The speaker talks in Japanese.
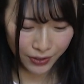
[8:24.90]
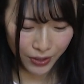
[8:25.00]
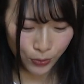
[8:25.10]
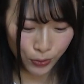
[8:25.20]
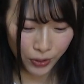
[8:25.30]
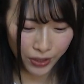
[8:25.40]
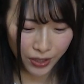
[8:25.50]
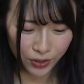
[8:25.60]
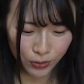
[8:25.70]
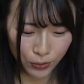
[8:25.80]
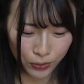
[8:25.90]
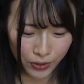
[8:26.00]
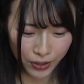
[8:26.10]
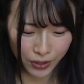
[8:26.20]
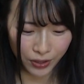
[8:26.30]
でこうやっていくと、
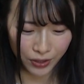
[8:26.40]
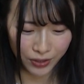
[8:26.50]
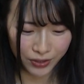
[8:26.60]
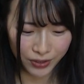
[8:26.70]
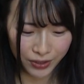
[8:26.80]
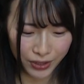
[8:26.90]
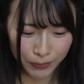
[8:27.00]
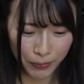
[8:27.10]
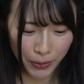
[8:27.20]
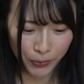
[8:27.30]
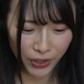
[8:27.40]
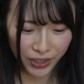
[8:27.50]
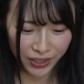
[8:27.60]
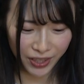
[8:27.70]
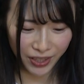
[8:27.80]
なんかぱいもら
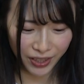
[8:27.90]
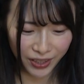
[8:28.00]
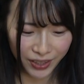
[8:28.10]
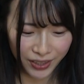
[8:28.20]
えて、